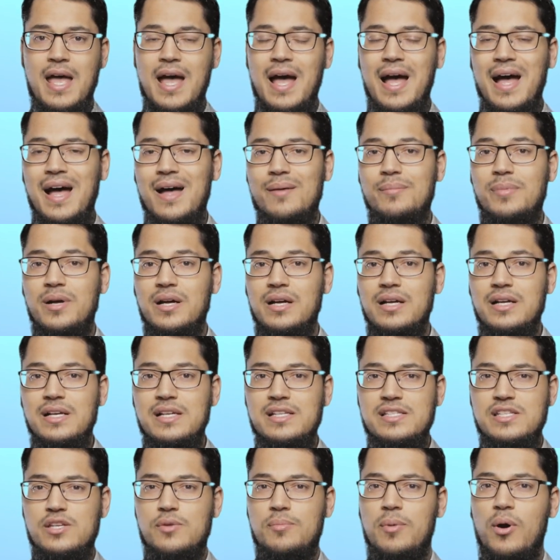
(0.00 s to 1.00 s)
Aber
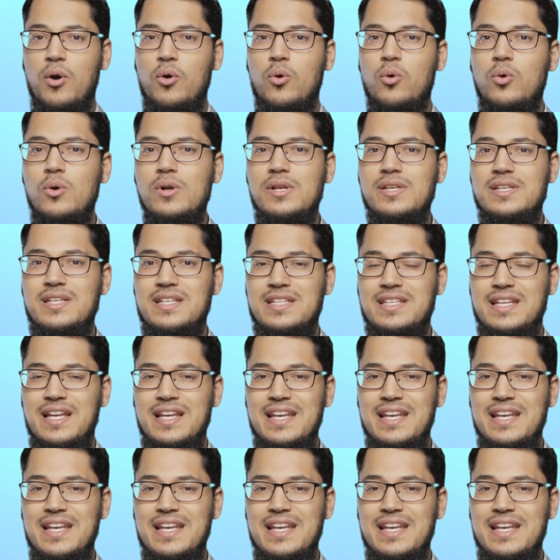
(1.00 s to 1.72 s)
sie überholen dich